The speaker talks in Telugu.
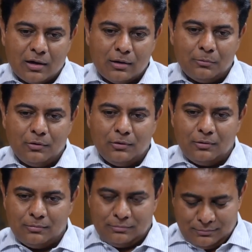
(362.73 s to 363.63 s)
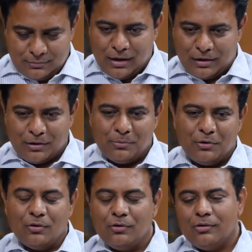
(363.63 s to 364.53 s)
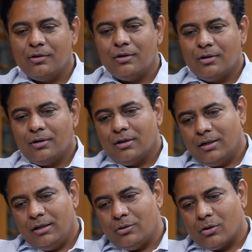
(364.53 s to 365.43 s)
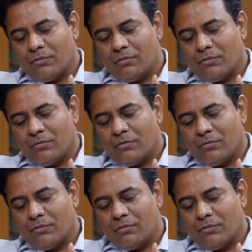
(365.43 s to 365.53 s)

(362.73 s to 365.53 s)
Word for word: క్రమంలో ఆ క్రమంలో ఇది ఒక